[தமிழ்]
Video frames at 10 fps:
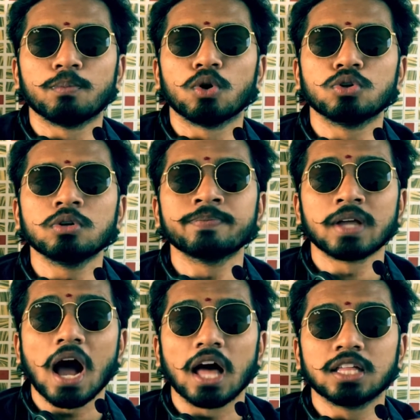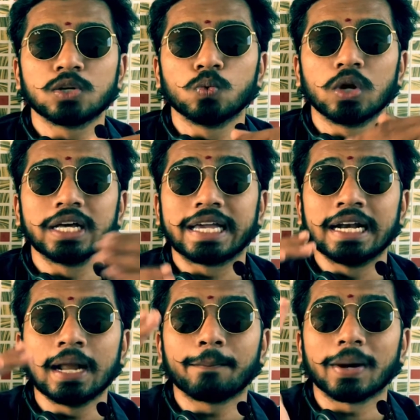போதும் அதுக்கு உங்களுக்கு
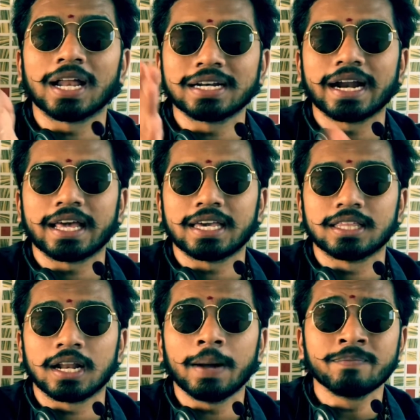என்ன பலன் கிடைக்குதுன்னா